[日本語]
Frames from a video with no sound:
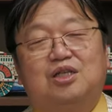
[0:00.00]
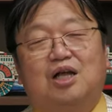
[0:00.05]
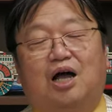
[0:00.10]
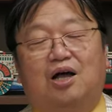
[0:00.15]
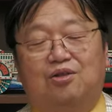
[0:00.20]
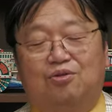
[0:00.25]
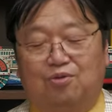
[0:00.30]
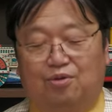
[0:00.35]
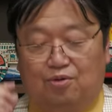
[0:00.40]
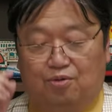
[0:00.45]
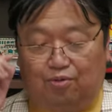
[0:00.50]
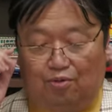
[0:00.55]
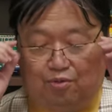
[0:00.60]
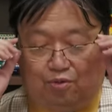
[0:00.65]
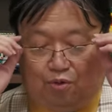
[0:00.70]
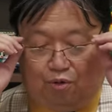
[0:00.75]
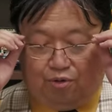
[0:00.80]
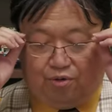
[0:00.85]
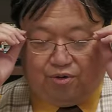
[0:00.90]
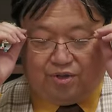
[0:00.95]
あの
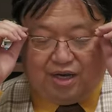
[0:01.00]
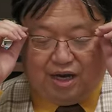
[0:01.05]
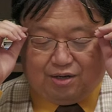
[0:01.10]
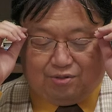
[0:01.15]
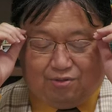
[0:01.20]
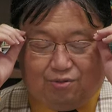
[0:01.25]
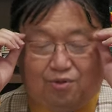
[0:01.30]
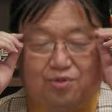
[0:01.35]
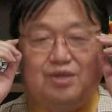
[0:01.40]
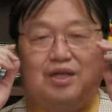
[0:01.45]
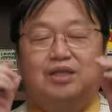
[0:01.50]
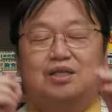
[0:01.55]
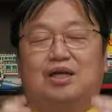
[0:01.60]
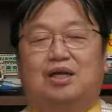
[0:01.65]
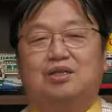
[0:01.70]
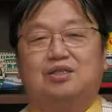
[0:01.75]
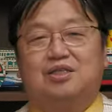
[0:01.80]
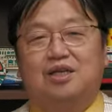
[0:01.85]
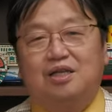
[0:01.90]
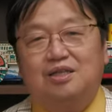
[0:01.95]
この脚本だった
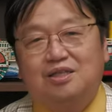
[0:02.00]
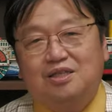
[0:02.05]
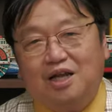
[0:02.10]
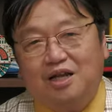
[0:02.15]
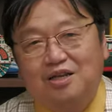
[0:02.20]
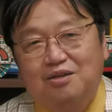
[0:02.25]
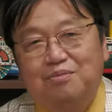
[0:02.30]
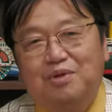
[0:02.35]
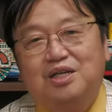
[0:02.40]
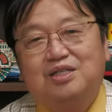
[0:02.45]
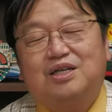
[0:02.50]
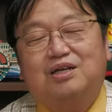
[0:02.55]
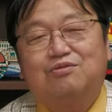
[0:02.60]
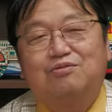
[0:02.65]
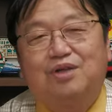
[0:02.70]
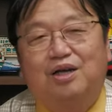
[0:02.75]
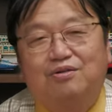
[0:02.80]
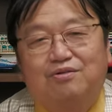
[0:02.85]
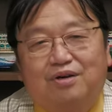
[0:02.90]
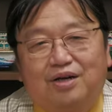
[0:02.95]
ら絶対に名作
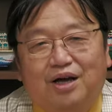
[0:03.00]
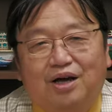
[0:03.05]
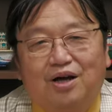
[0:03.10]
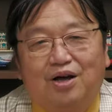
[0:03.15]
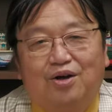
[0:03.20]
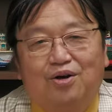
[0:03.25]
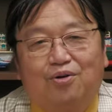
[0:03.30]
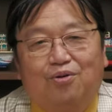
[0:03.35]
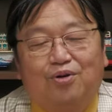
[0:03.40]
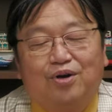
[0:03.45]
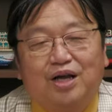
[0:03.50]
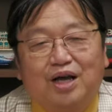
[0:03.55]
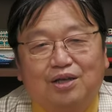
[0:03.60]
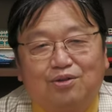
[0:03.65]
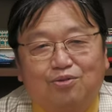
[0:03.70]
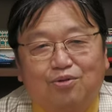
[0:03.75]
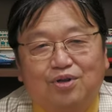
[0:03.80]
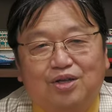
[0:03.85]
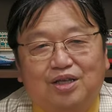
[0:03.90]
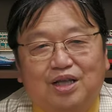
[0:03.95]
になるから俺が
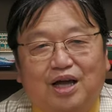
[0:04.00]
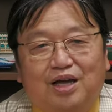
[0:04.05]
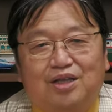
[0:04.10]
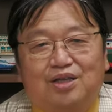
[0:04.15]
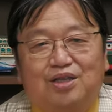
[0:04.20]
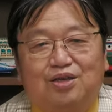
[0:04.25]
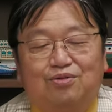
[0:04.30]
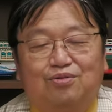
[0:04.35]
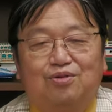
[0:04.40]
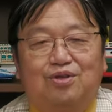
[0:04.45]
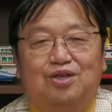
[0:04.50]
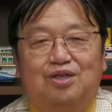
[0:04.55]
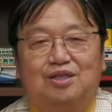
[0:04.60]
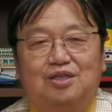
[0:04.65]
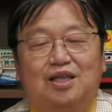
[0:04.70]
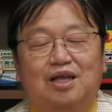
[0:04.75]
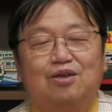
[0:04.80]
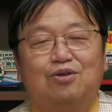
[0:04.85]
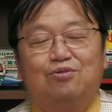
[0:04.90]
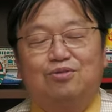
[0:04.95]
撮りたいっていうふうに言っ
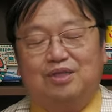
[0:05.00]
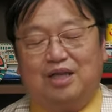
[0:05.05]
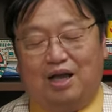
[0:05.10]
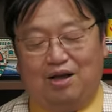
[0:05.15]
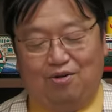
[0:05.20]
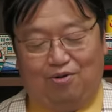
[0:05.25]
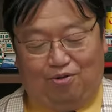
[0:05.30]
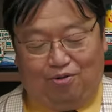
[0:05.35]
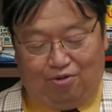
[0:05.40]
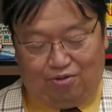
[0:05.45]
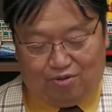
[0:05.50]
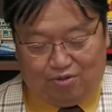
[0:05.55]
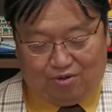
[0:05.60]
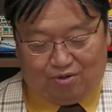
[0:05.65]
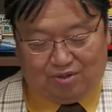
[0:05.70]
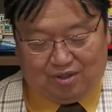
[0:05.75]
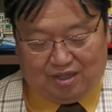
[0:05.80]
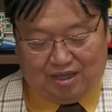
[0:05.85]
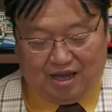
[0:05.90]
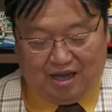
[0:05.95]
て予算こう
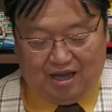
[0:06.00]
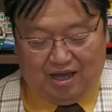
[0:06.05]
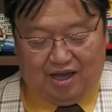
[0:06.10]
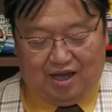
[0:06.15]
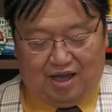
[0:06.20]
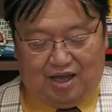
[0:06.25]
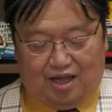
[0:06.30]
取って、